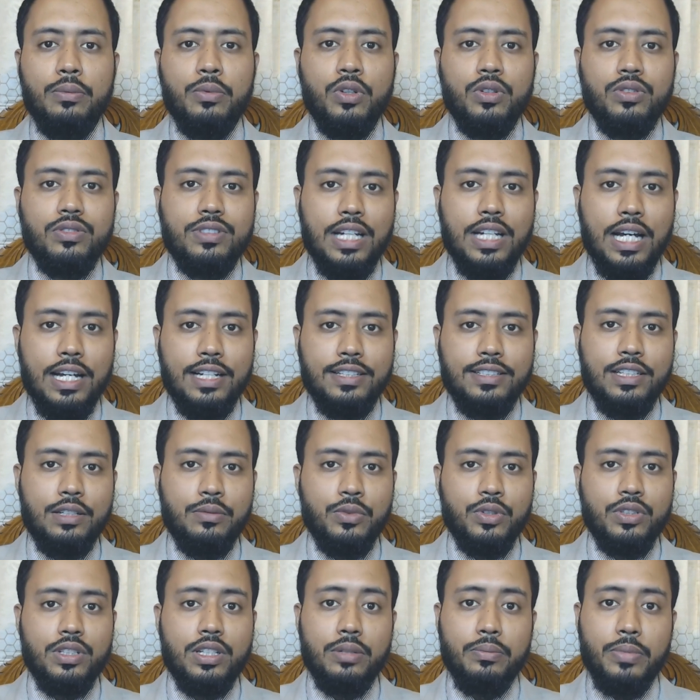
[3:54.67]
এবং জাহাজের
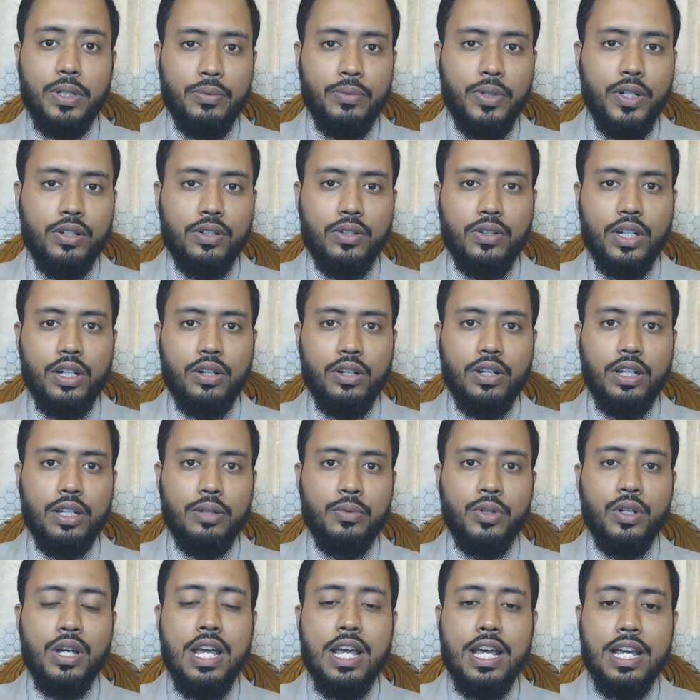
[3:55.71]
মধ্যে ব্যবহার করা হয় এবং